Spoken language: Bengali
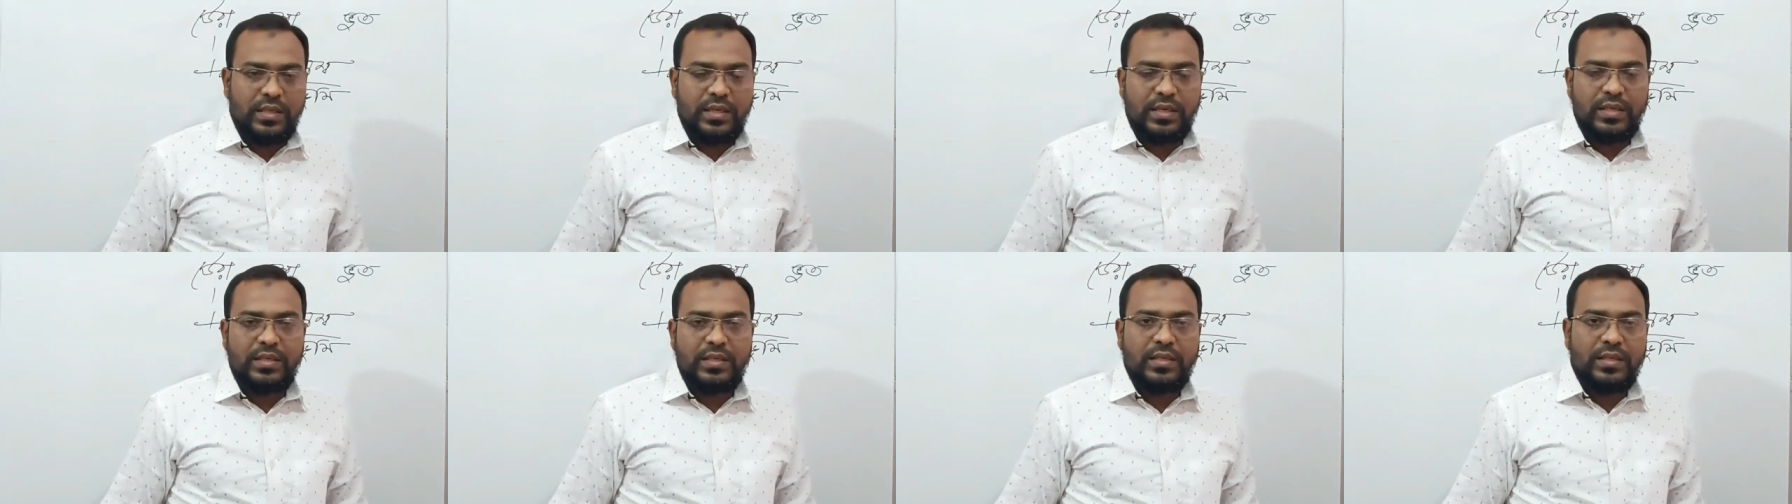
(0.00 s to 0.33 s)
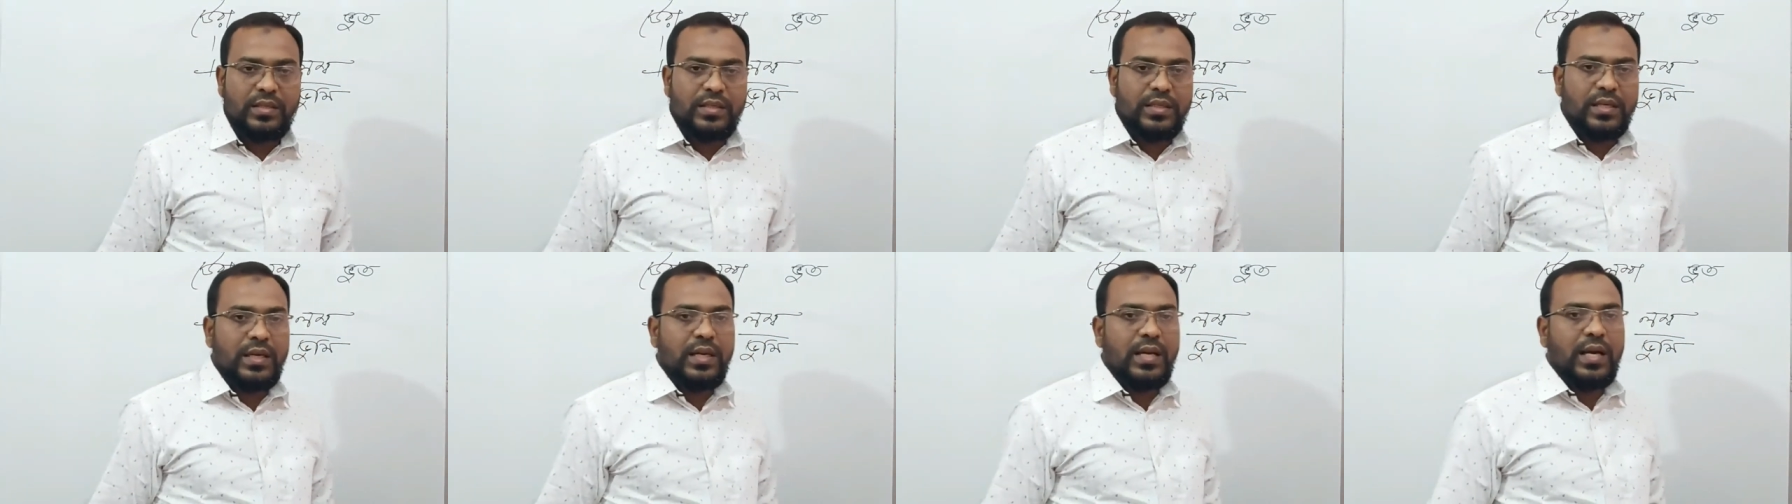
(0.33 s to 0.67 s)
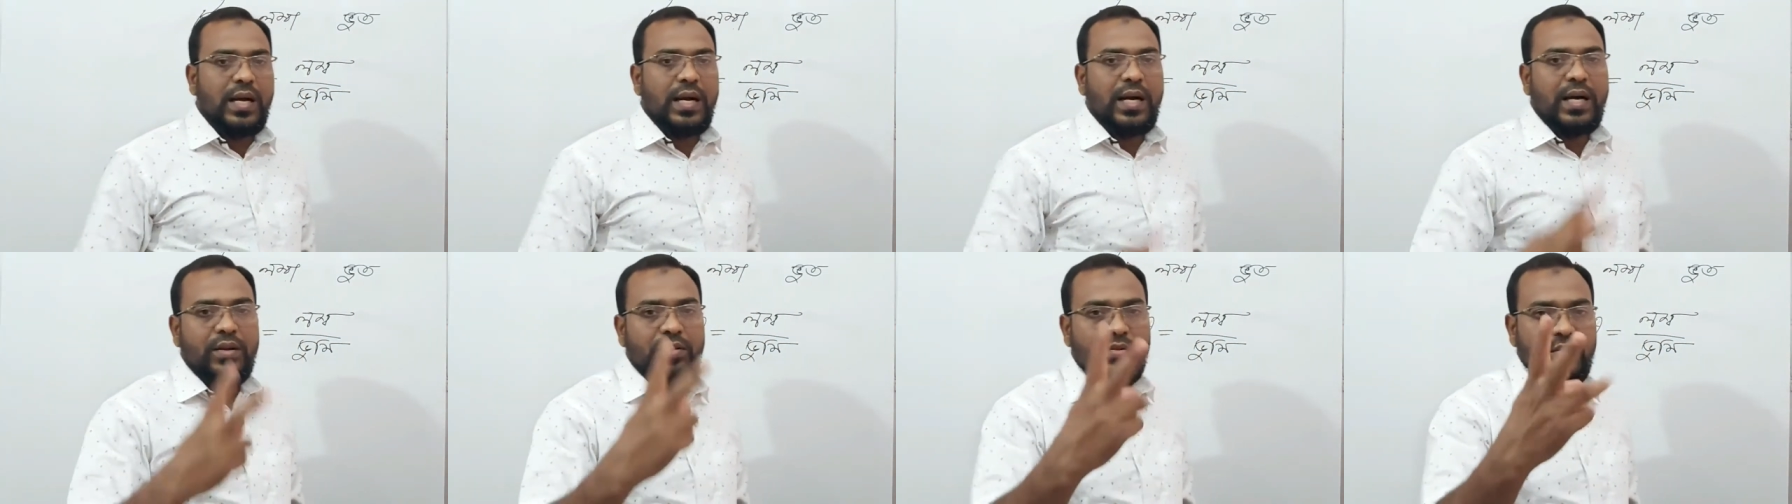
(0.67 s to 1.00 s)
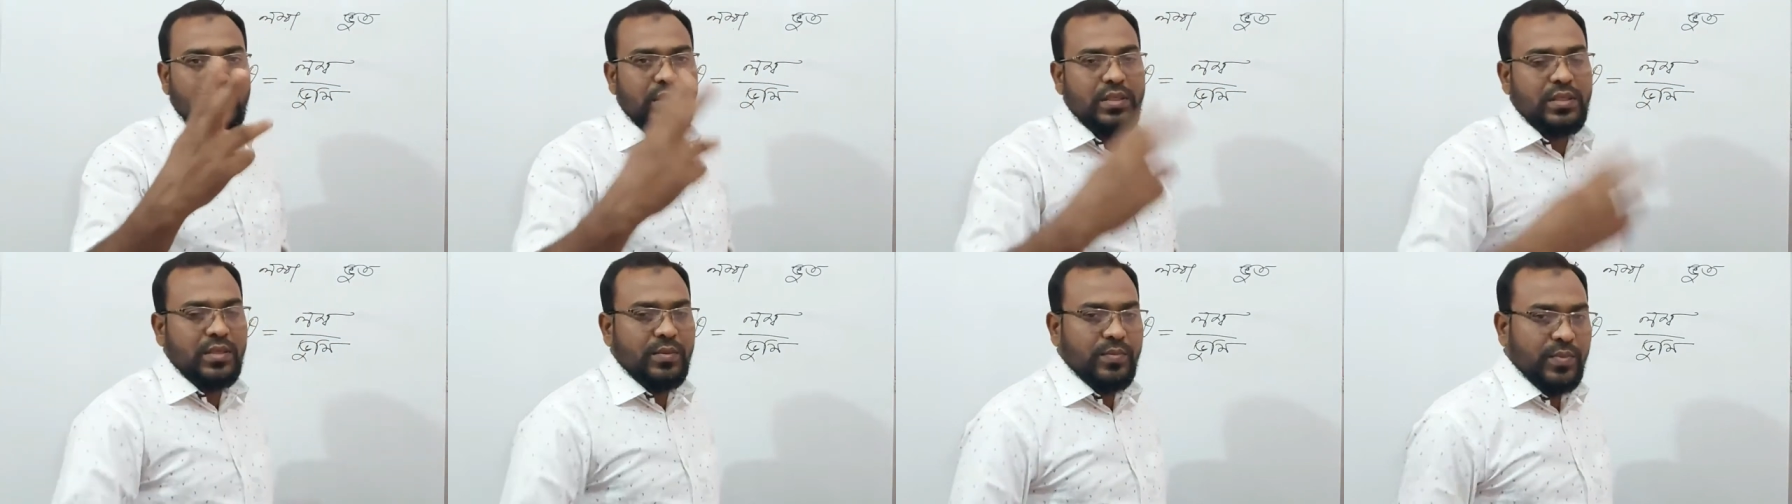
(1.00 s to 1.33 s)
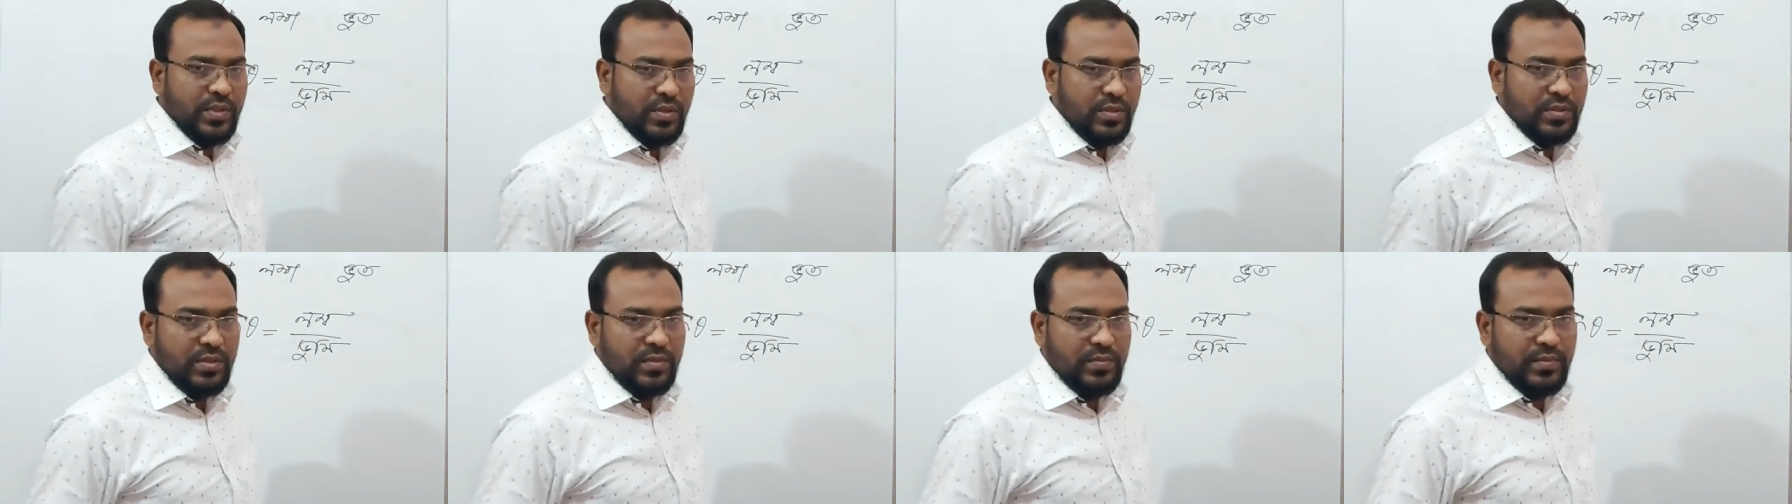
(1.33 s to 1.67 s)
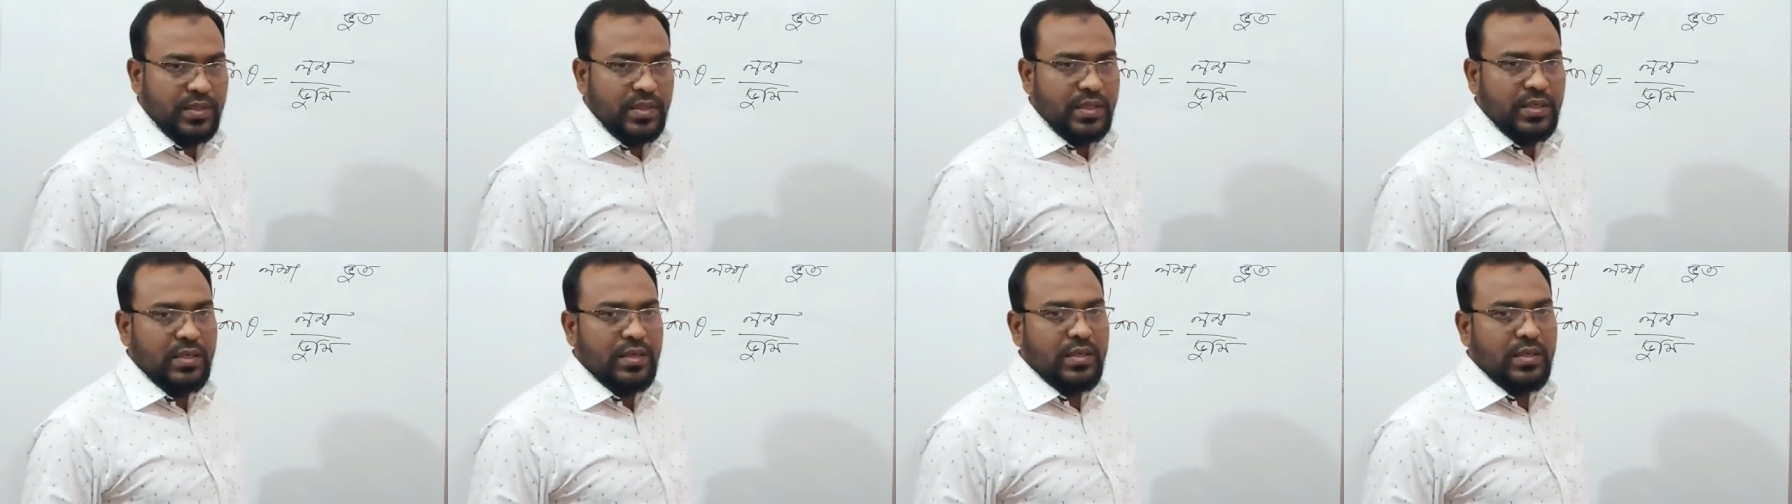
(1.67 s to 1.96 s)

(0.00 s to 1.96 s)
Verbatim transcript: দেই তাহলে আরও তিনটা পাওয়া যাবে